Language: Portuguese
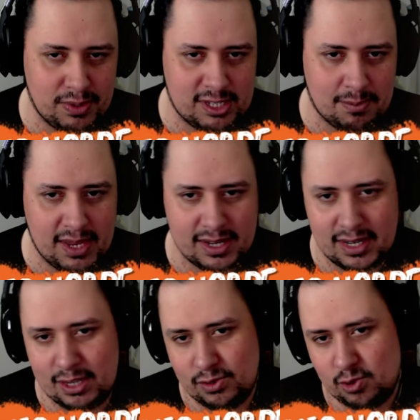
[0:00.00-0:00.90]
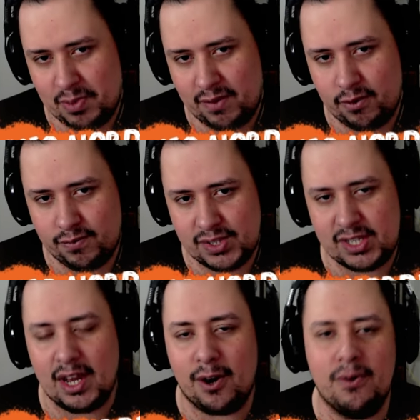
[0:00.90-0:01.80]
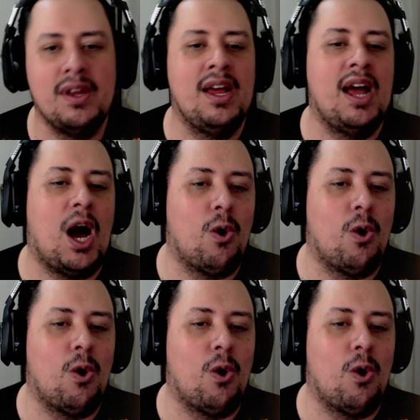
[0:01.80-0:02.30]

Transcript: do Peacemaker aqui no seu perfil oficial,